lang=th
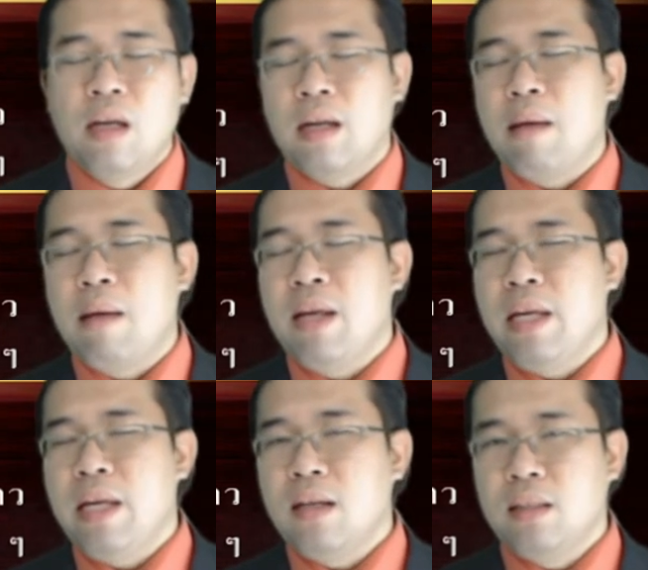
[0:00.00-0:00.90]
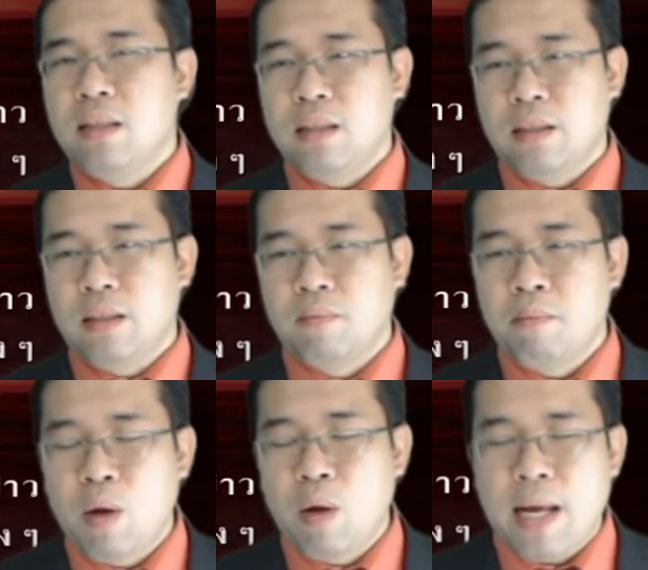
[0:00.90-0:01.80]
นะครับและนี่ก็คือ
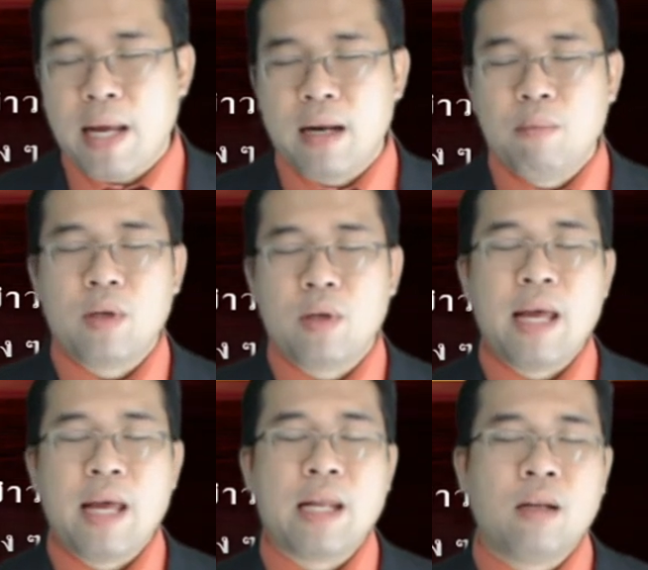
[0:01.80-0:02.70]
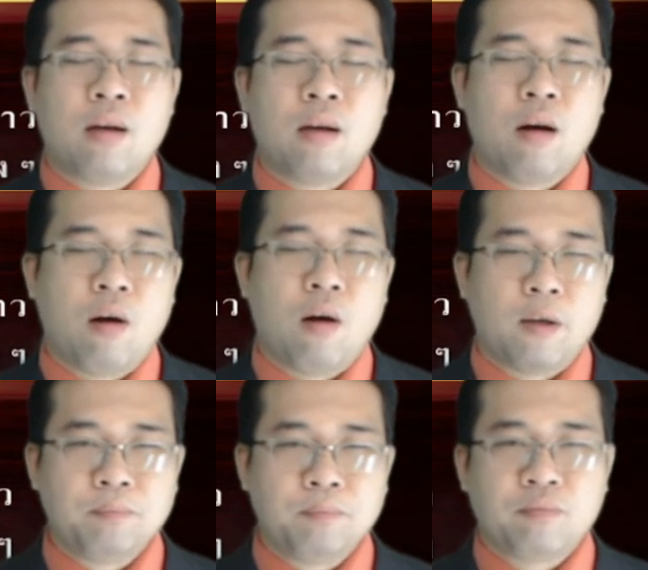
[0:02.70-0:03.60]
ประวัติและผลงานของ
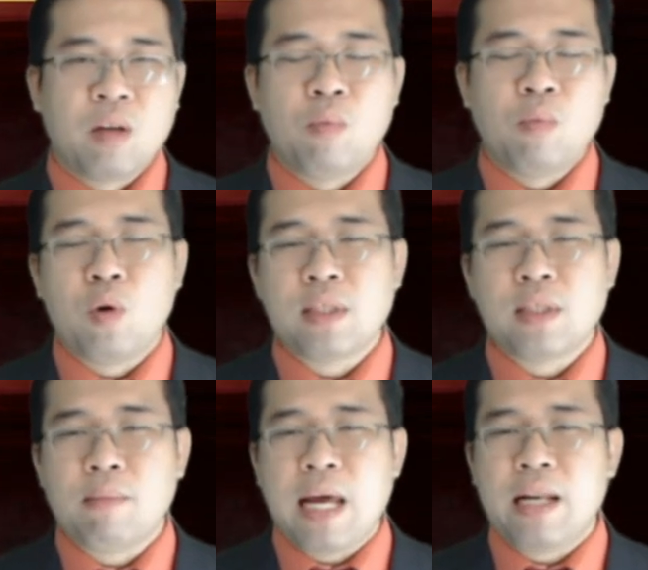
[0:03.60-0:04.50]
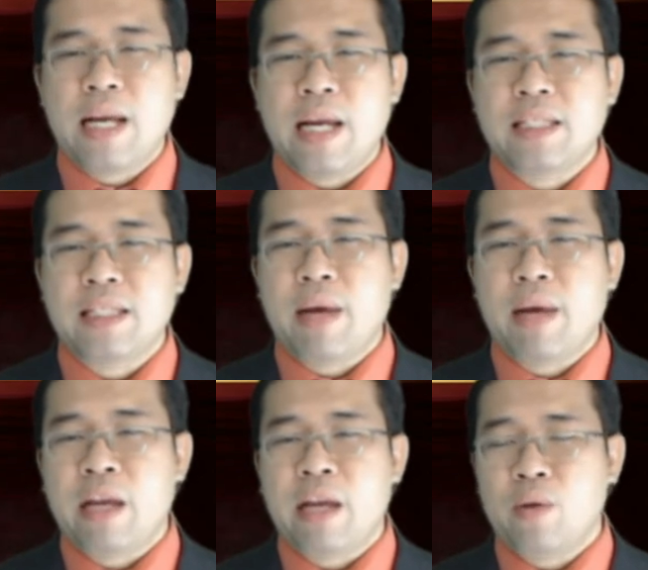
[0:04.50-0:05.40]
บุคคลสำคัญในสมั
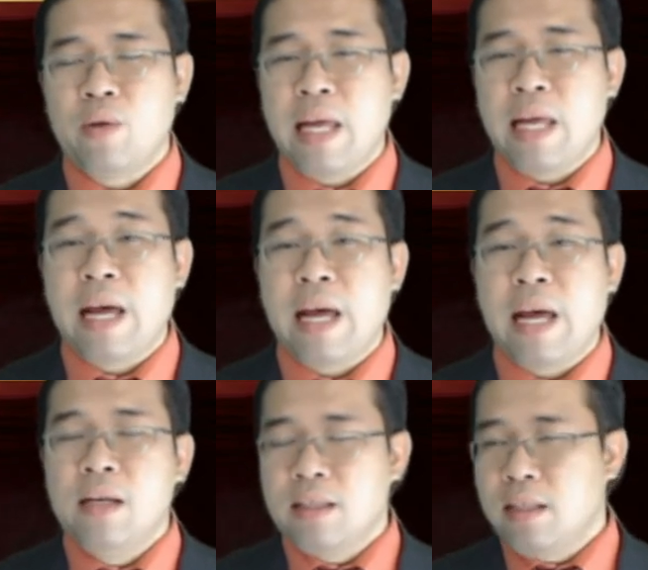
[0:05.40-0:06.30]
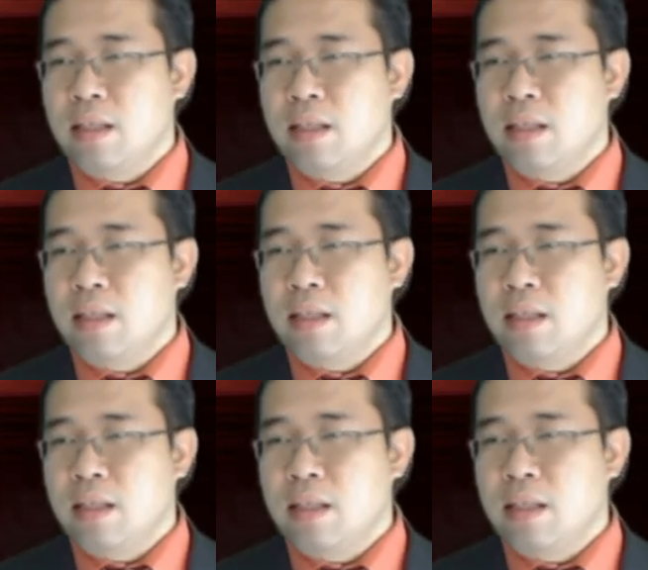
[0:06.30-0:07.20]
ยอยุธยา ซึ่งในสมัยอ